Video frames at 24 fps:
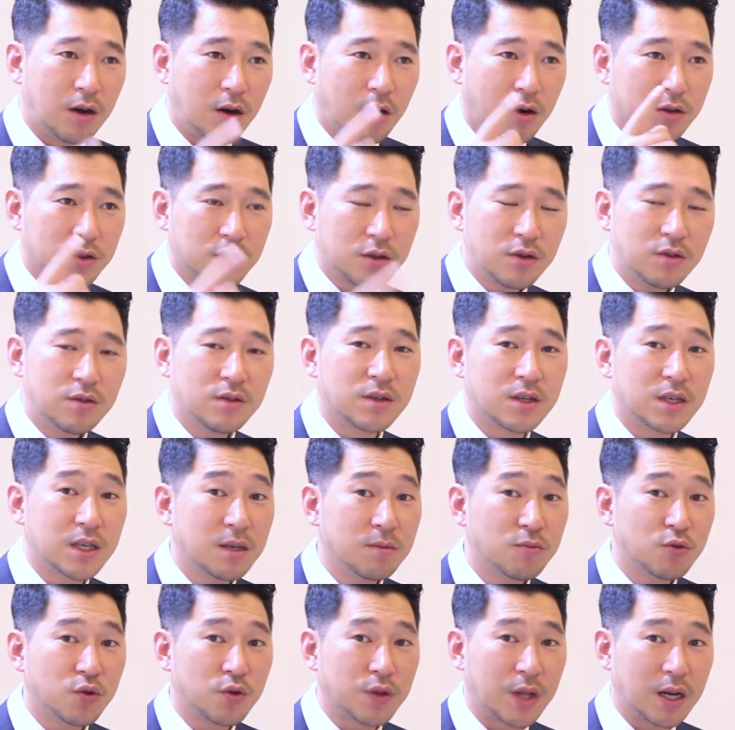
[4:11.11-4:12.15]
어떤
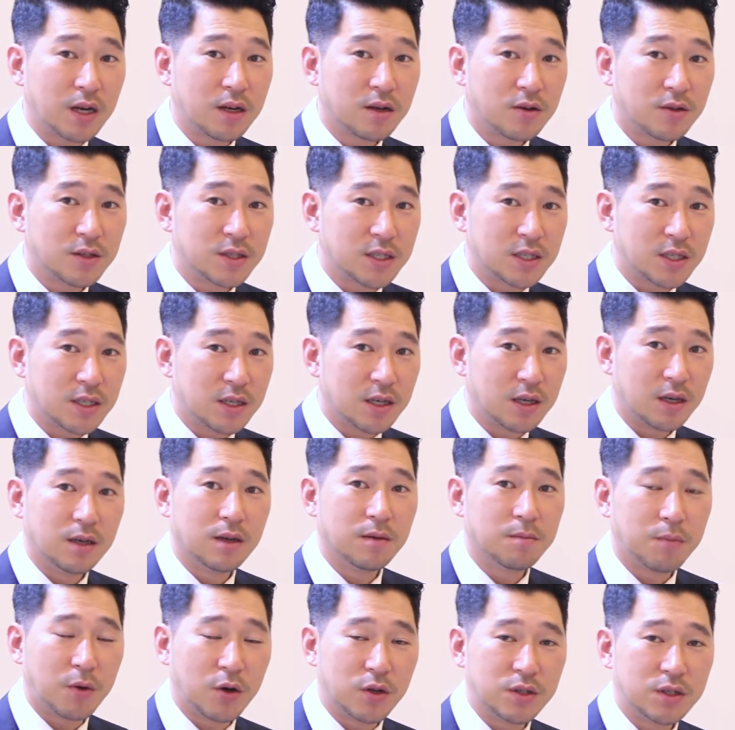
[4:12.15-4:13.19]
느낌으로 낼 건지
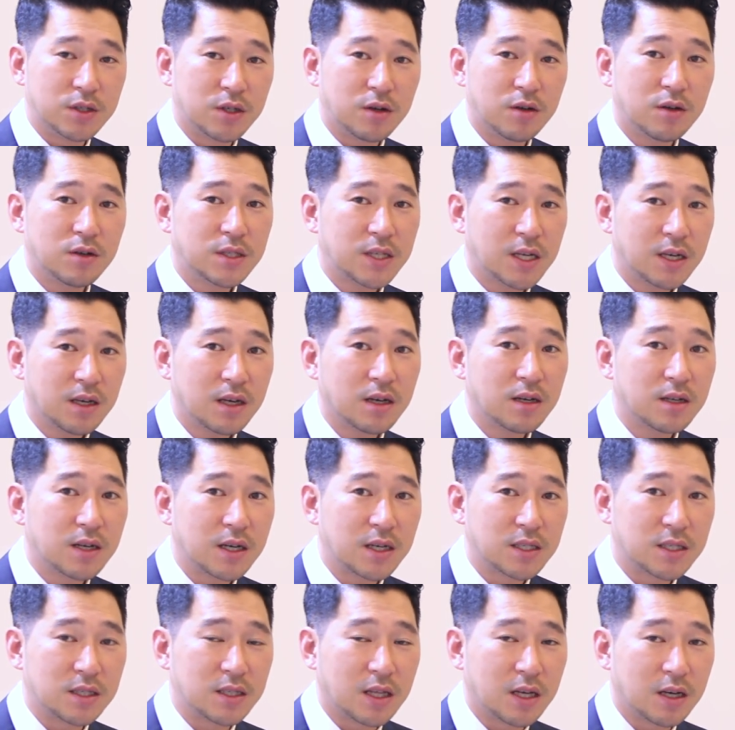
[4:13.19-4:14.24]
먼저 생각을
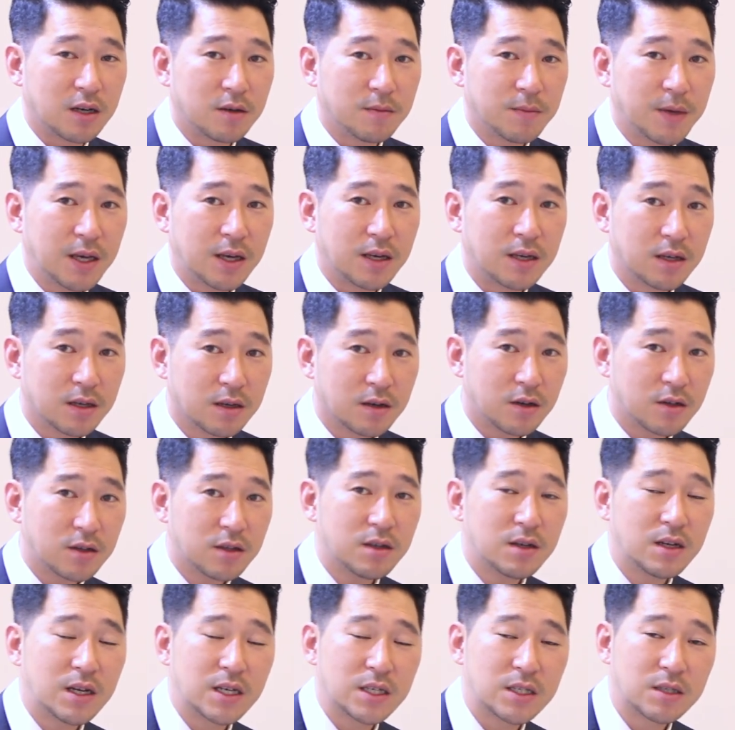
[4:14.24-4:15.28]
하신 다음에
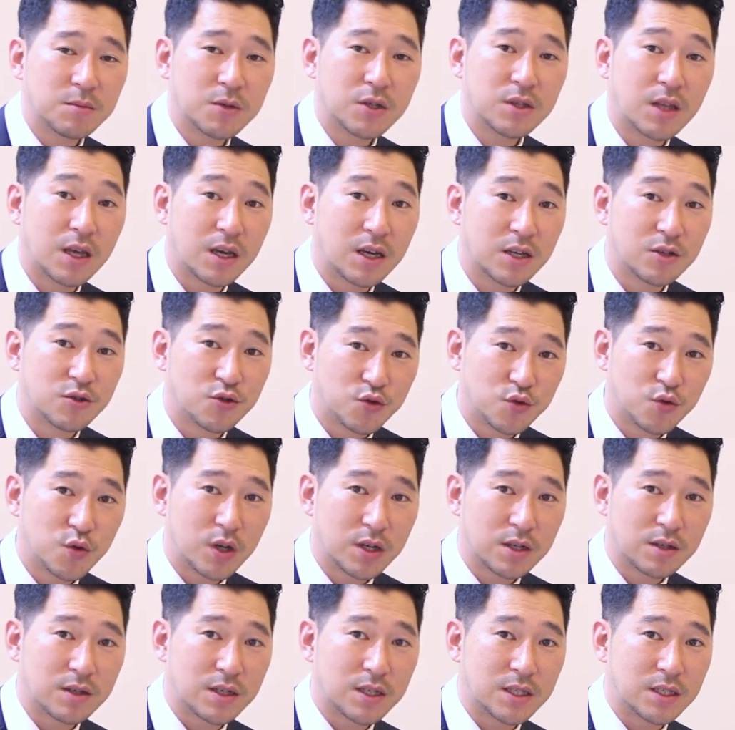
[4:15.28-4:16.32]
커트를 하시면 되게
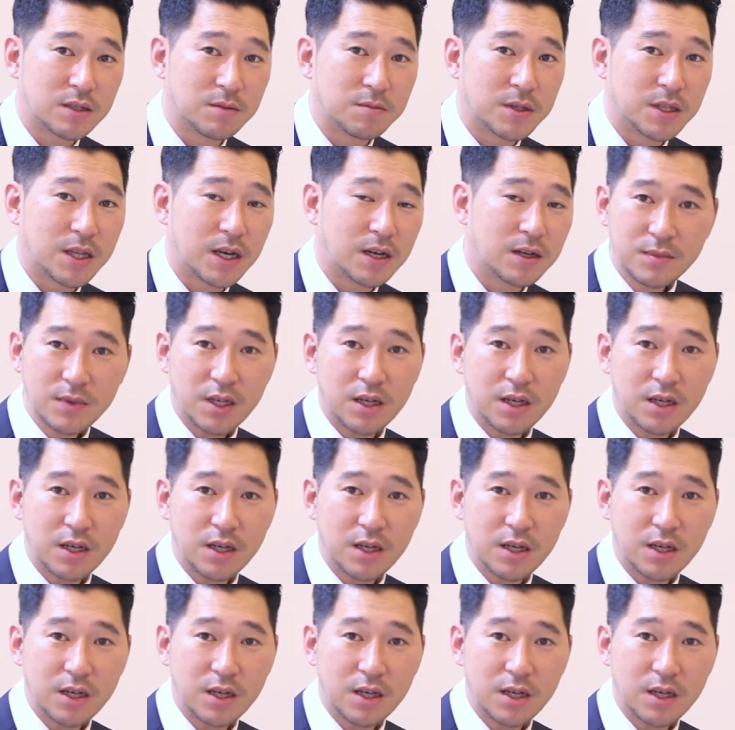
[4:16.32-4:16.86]
중요할 것 같습니다.